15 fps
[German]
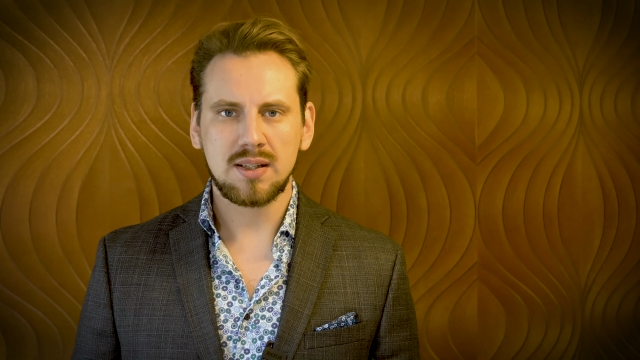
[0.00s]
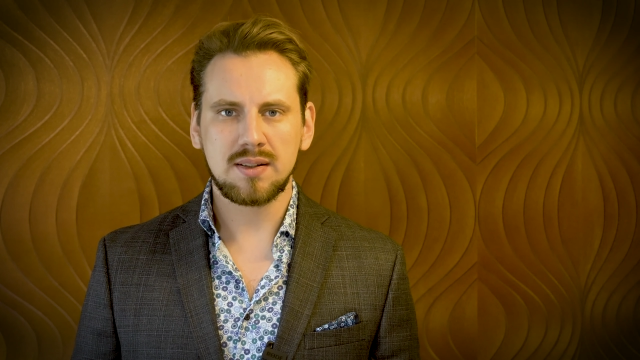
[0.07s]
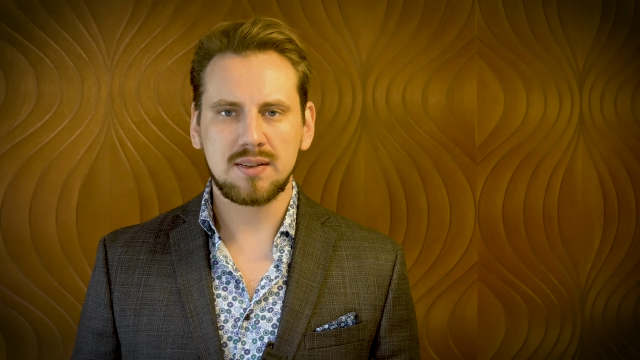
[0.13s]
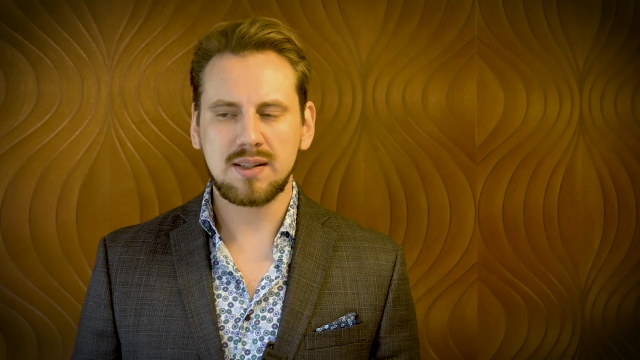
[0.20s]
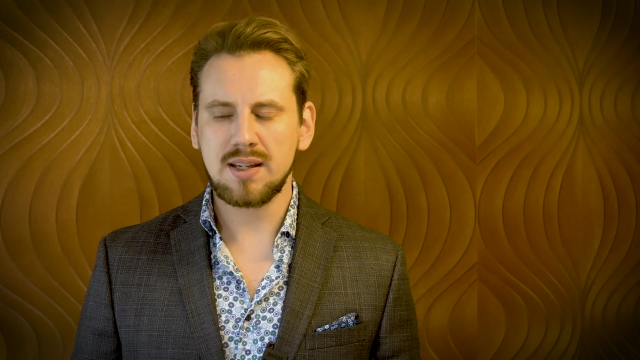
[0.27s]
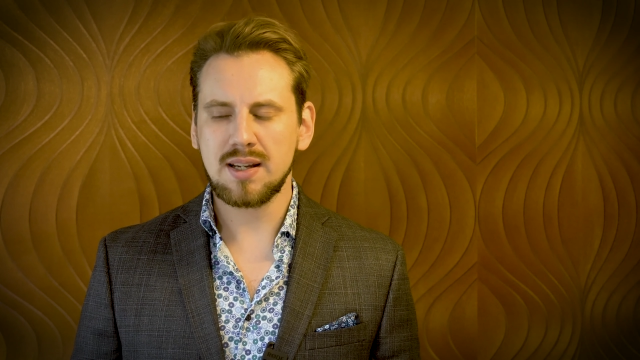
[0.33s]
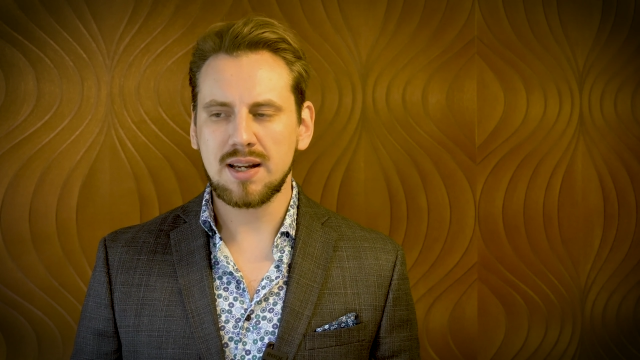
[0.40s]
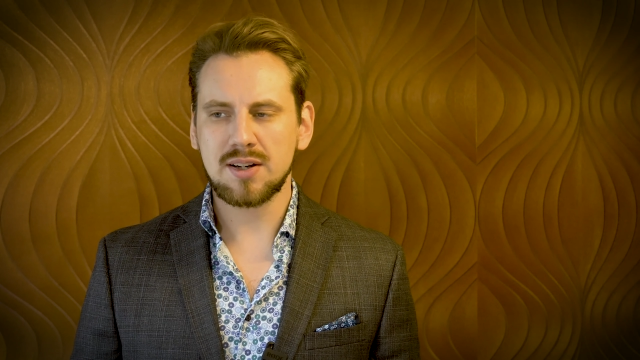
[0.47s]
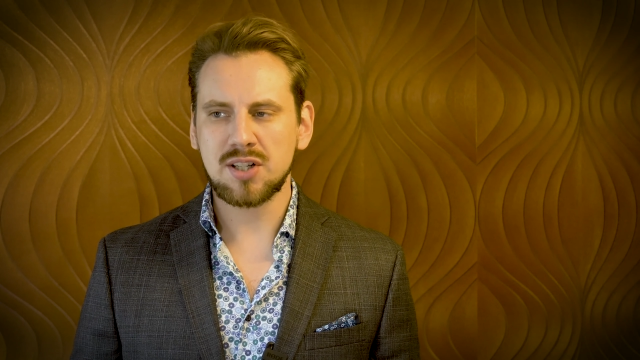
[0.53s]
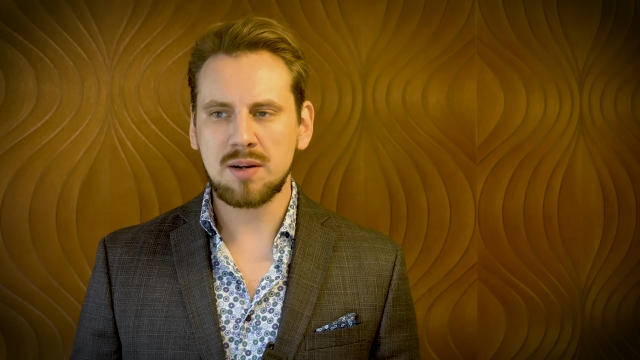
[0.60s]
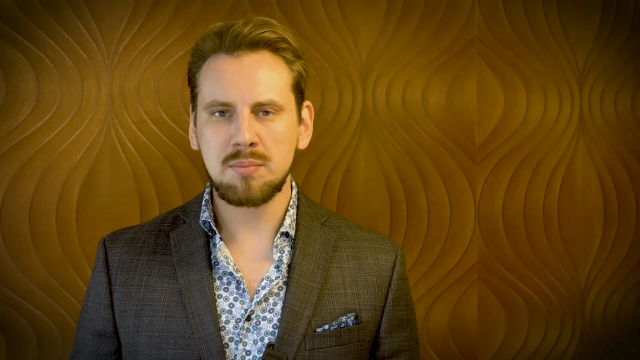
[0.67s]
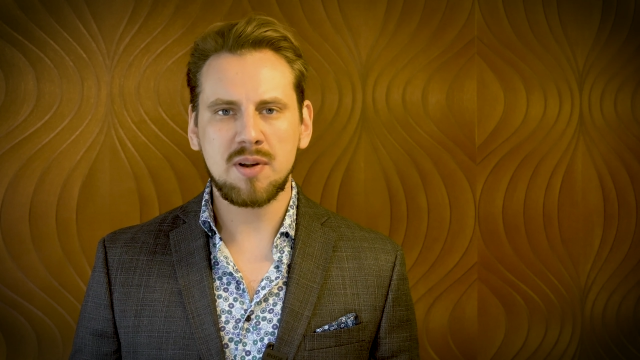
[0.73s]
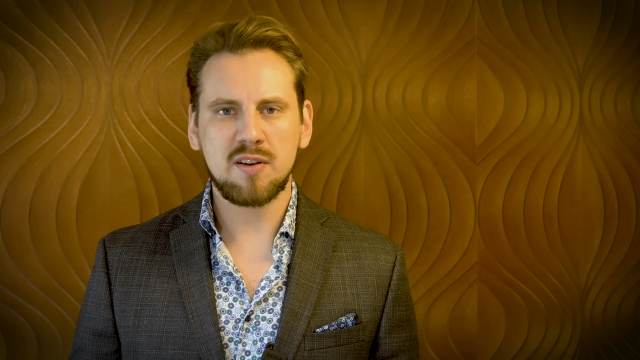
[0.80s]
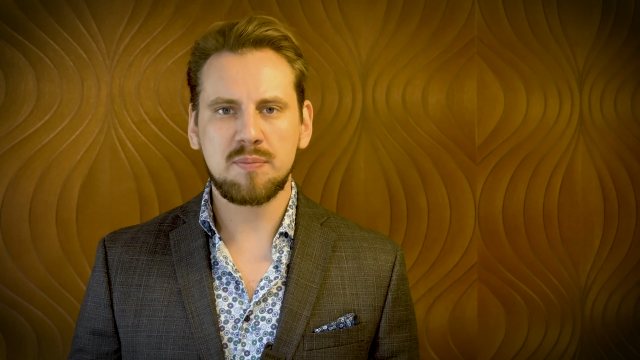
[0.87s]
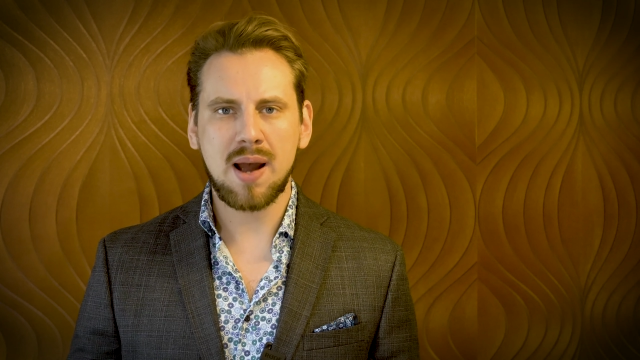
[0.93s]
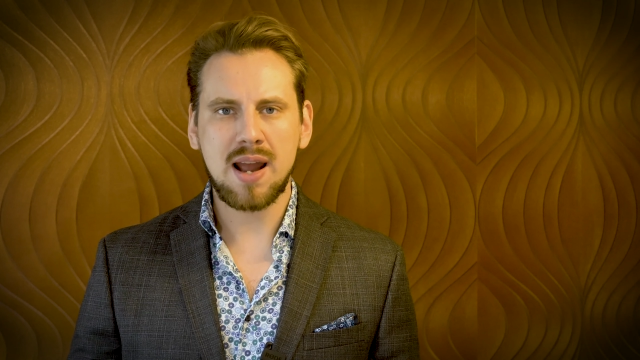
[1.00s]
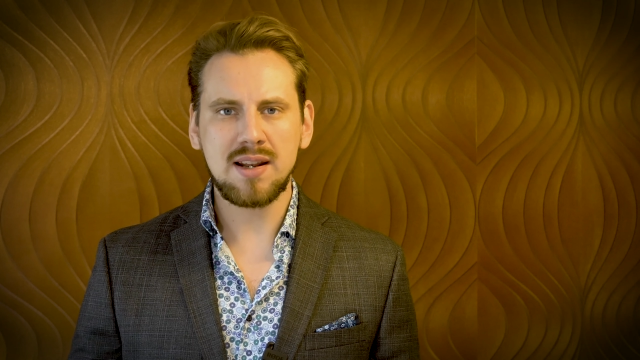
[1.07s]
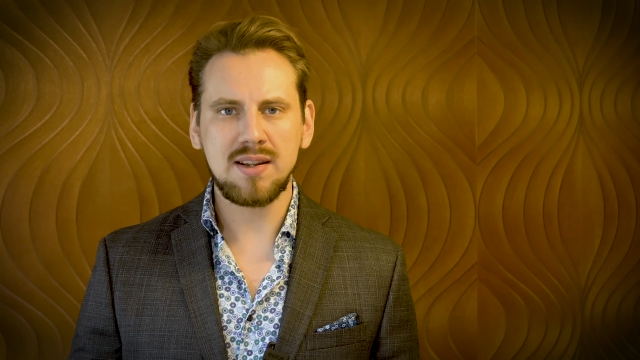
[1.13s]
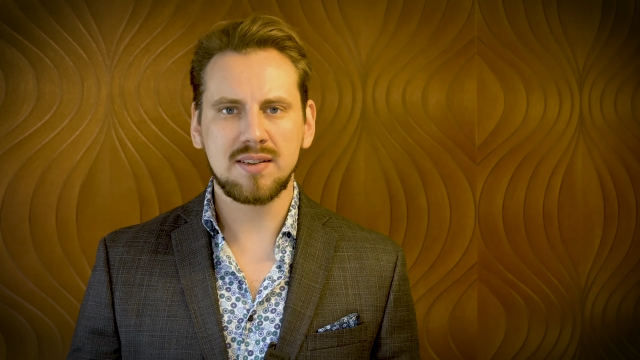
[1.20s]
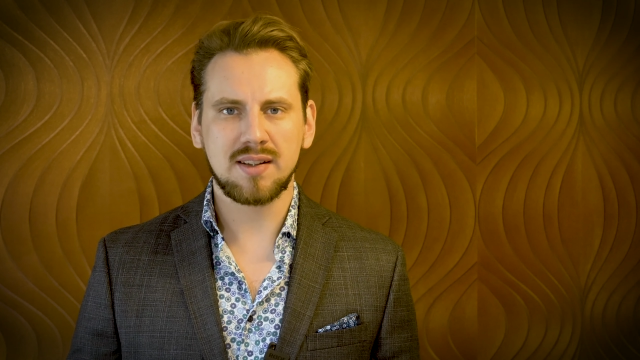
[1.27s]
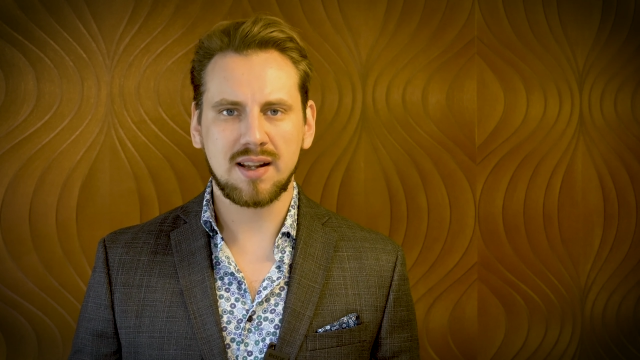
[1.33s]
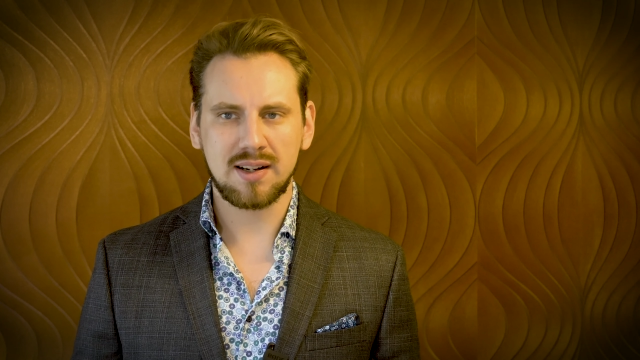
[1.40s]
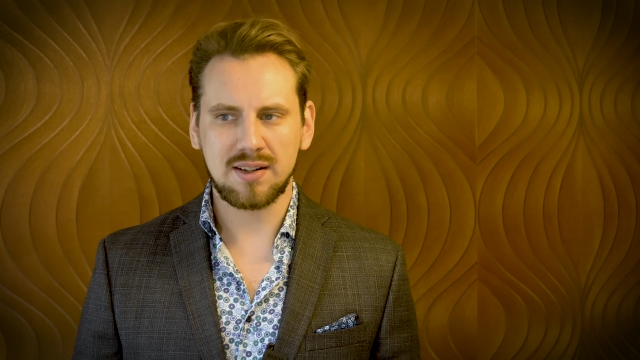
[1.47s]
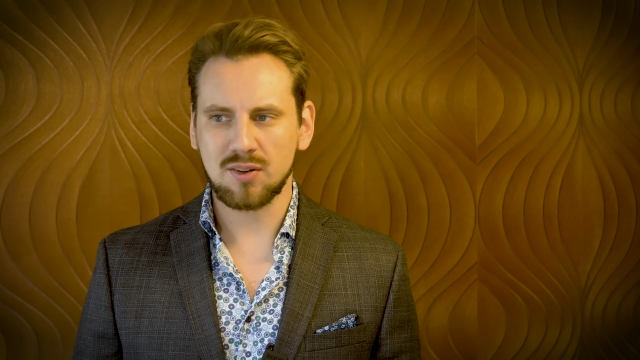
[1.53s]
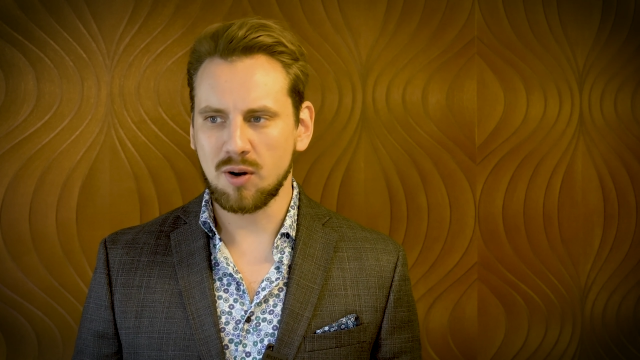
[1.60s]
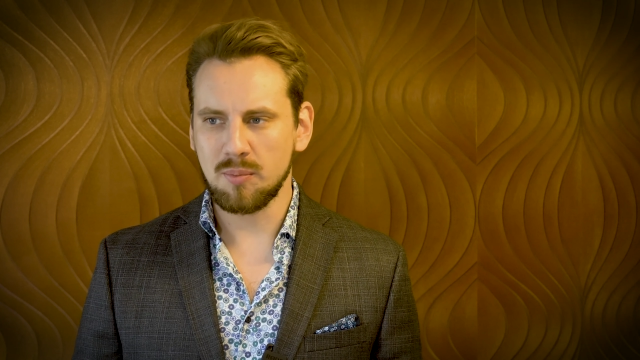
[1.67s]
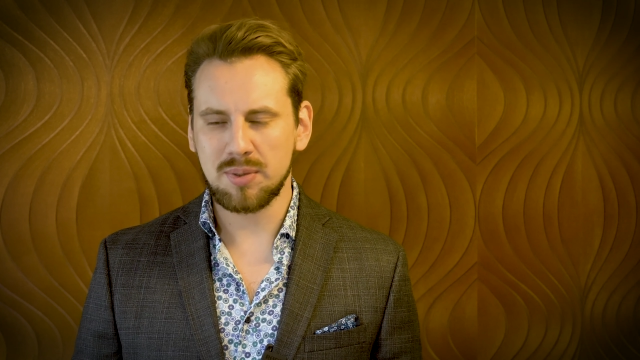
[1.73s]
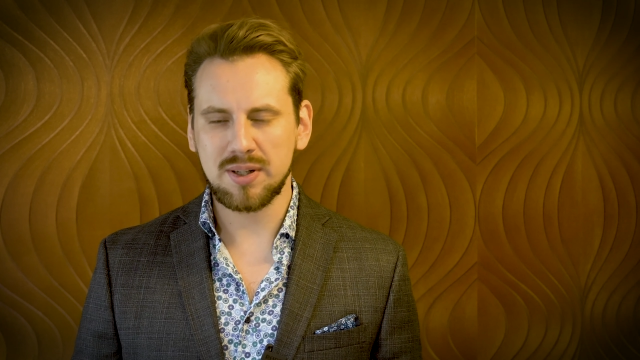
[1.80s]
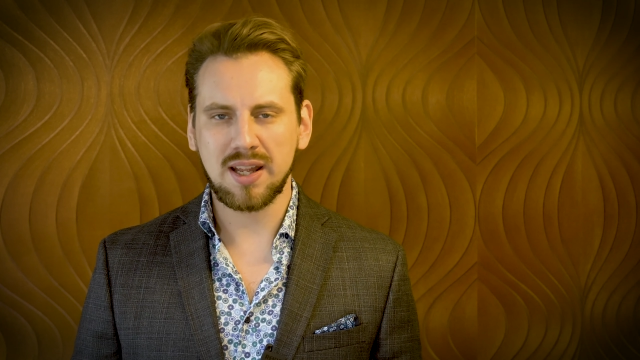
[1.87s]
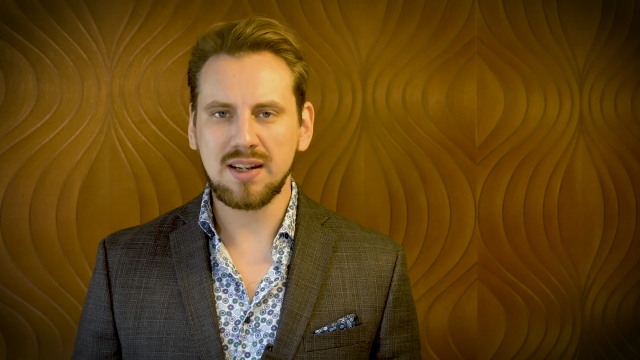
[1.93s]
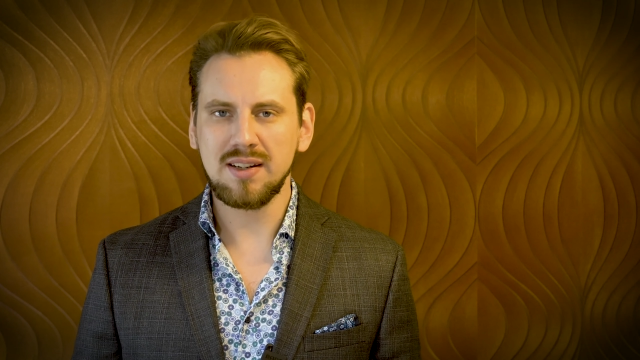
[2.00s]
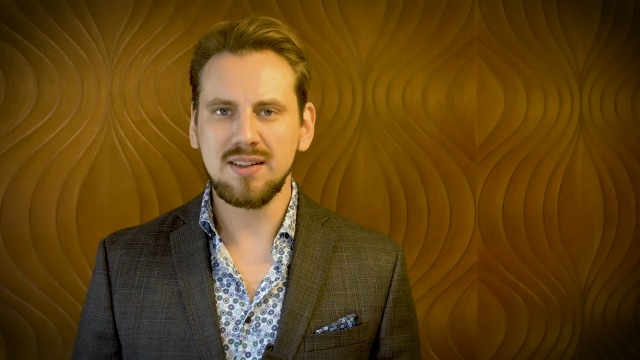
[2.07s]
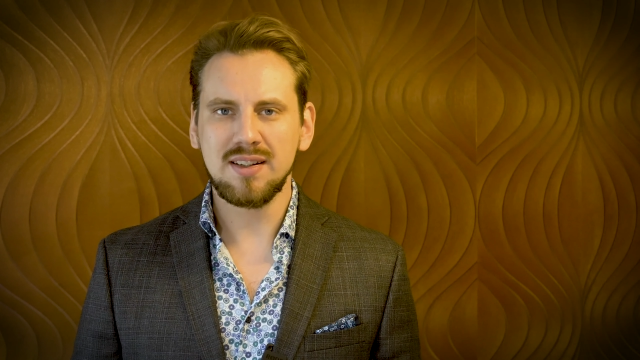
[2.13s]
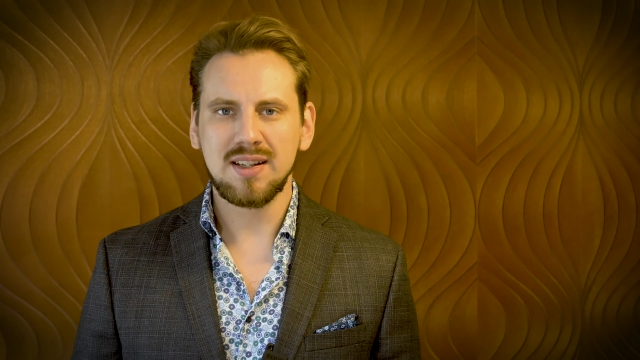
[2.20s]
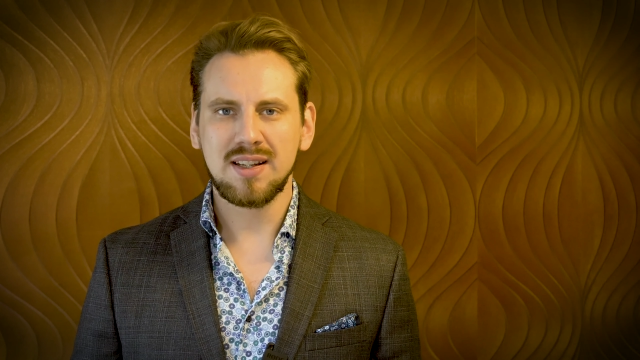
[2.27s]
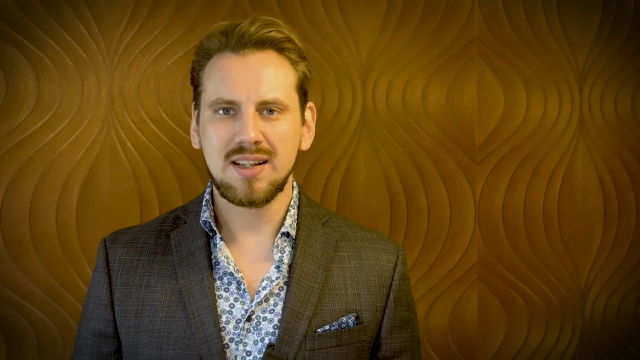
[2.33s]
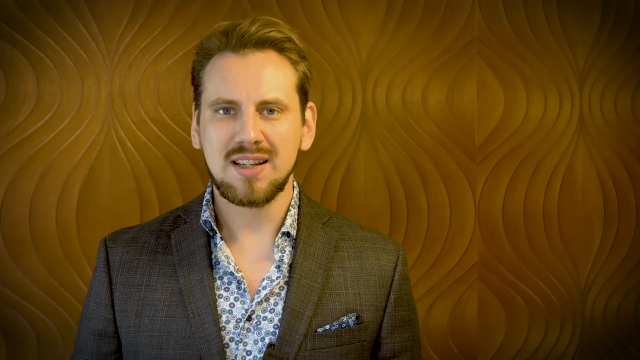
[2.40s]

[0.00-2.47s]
Sie erscheinen mir auf beiden Seiten kompetent.